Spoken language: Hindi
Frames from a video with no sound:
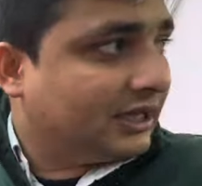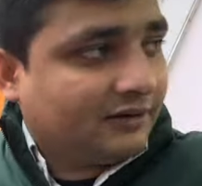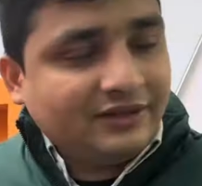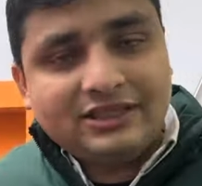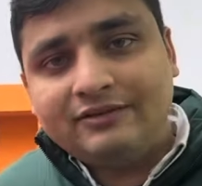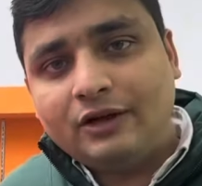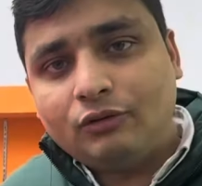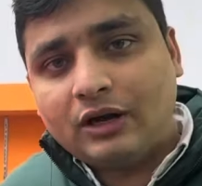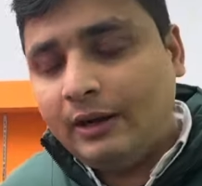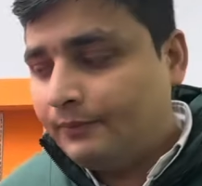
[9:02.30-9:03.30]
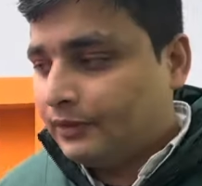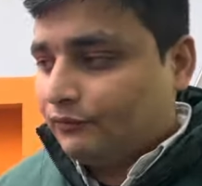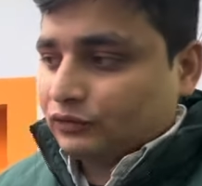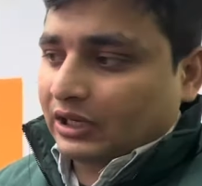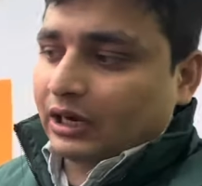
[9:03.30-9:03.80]
तक विजिबल होगा
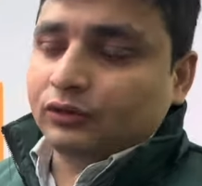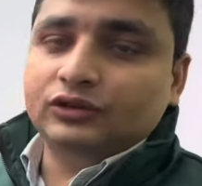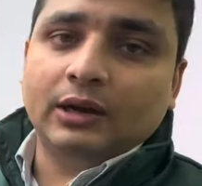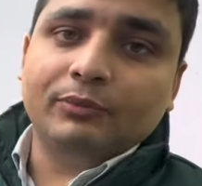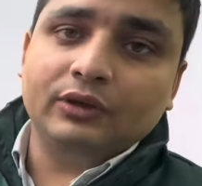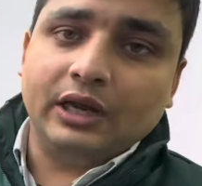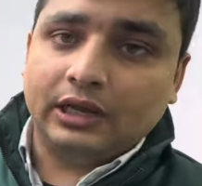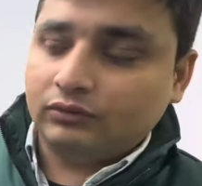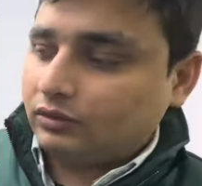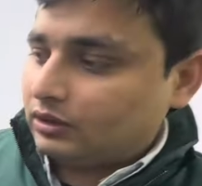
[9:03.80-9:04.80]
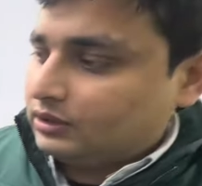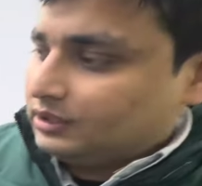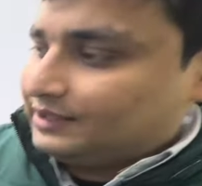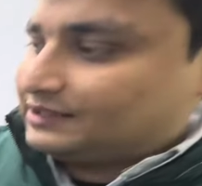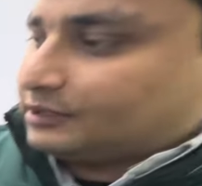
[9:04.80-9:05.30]
वो सारा कुछ आपको दिखा दूँगा
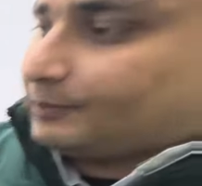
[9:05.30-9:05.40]
इसका